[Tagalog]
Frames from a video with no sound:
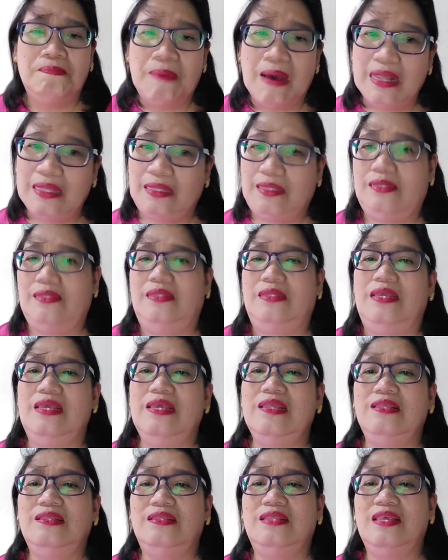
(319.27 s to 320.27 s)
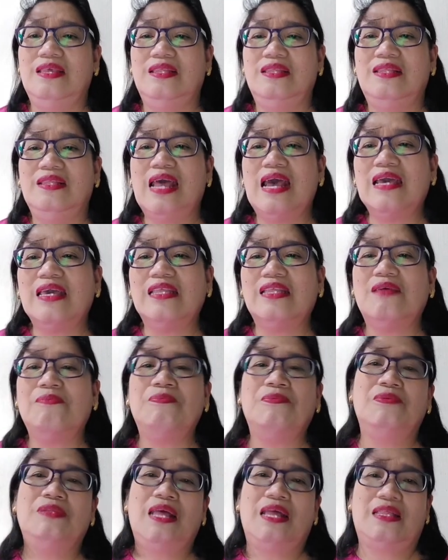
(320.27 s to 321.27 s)
but in deed. Nakita
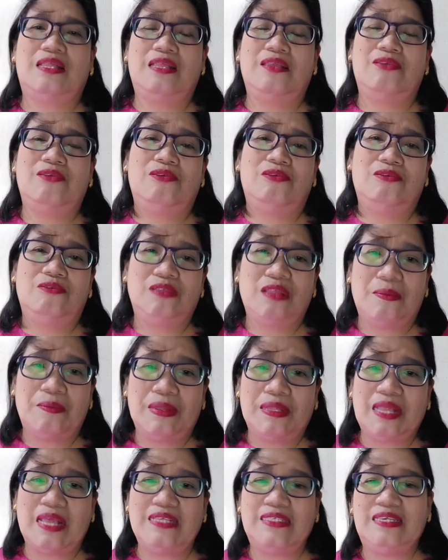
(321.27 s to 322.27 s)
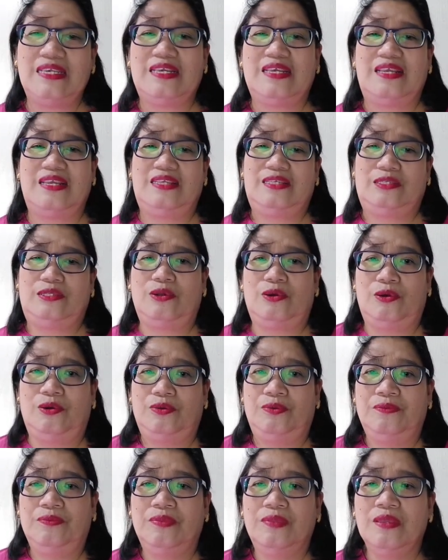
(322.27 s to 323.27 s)
po natin yon nung namatay si Kristo
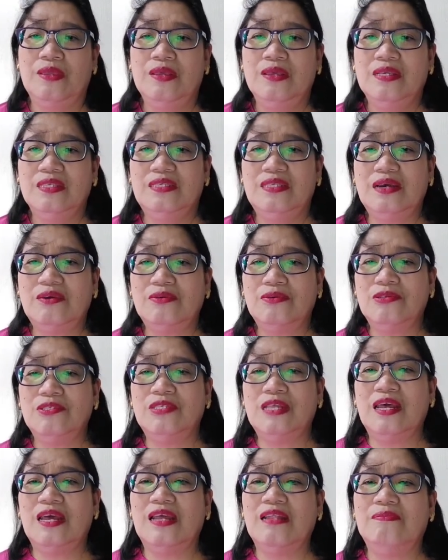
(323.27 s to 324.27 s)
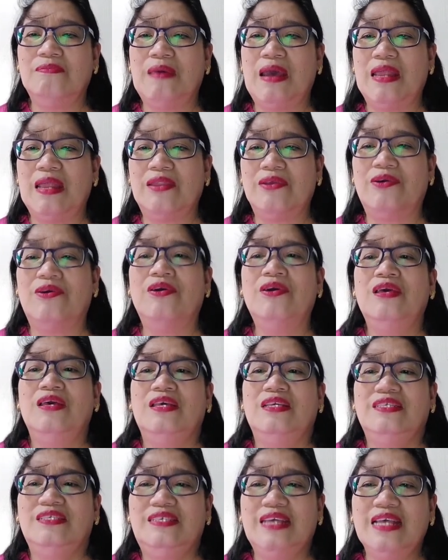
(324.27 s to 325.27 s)
sa krus ng Kalbaryo.
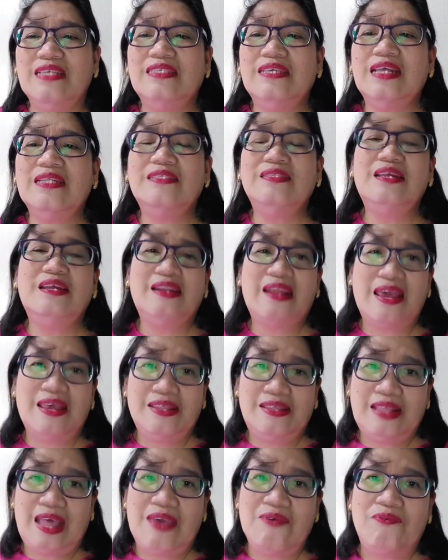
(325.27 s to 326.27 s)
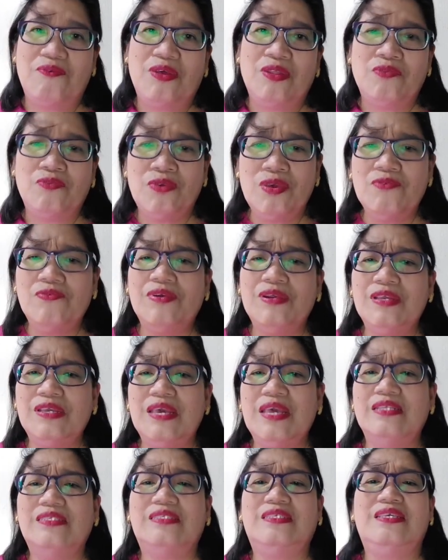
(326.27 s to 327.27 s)
Just at the right time when we were
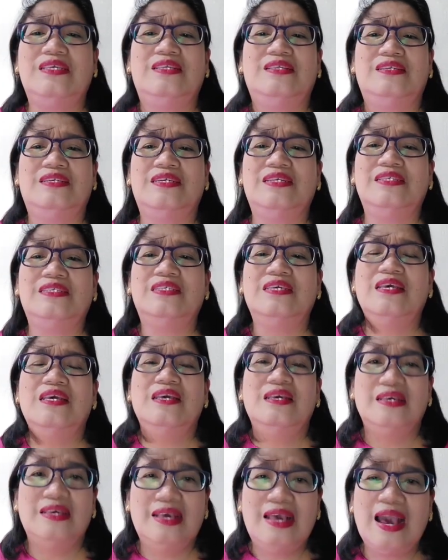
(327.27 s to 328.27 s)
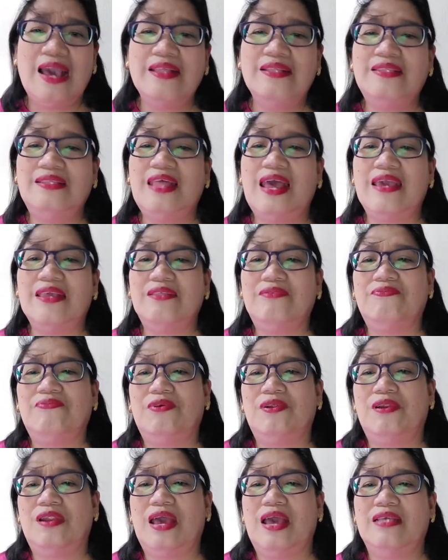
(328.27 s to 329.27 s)
yet sinners, God died
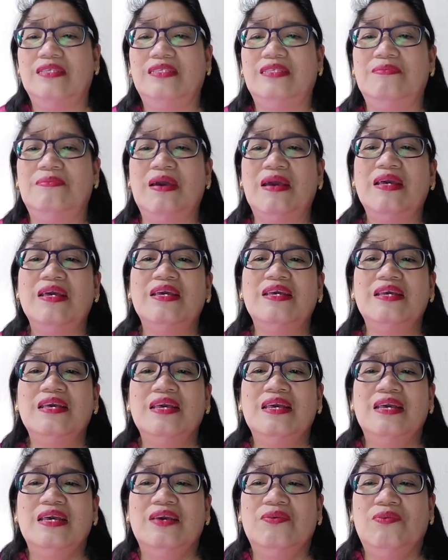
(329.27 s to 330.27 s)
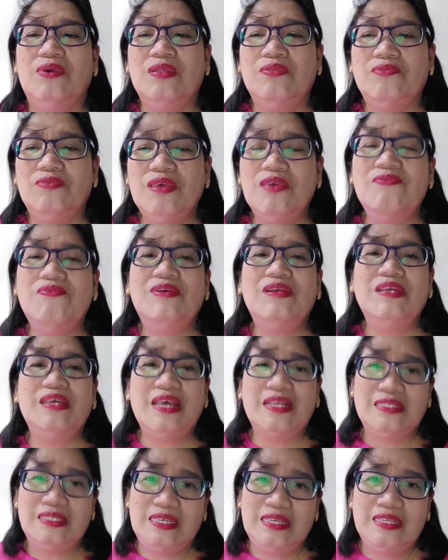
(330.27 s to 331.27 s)
for us, di ba? When we were
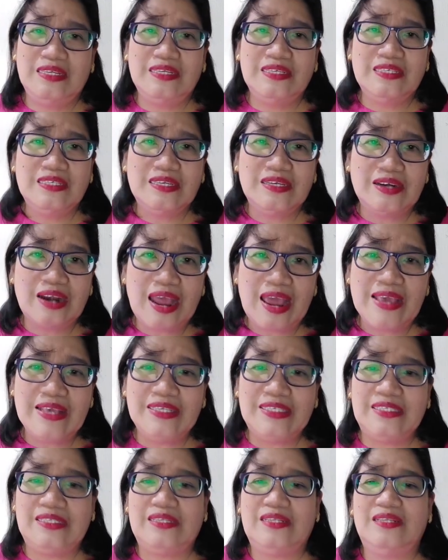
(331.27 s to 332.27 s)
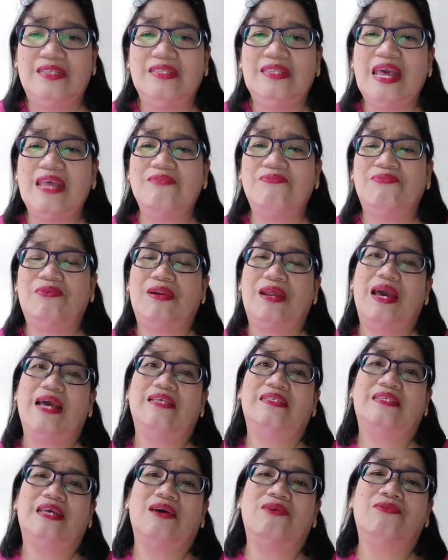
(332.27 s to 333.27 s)
yet sinners, Christ died for
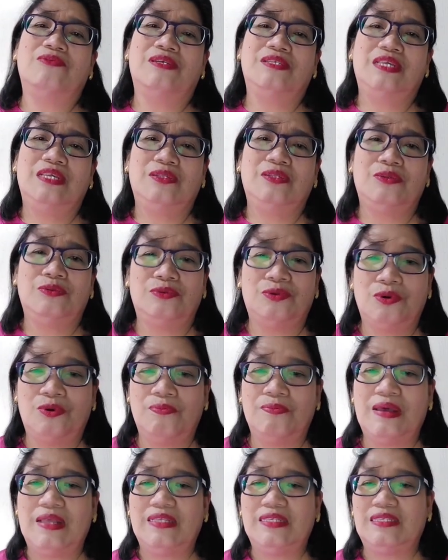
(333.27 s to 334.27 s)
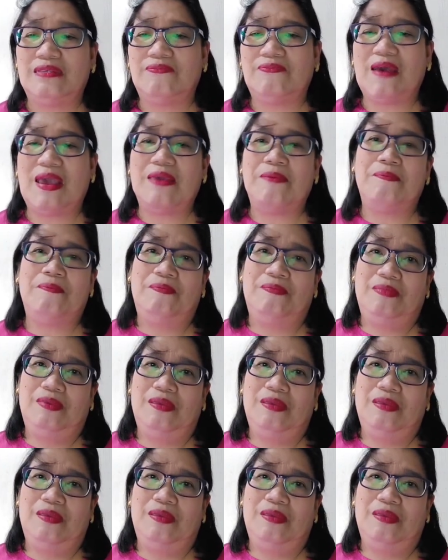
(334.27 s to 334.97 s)
us according to Romans 5,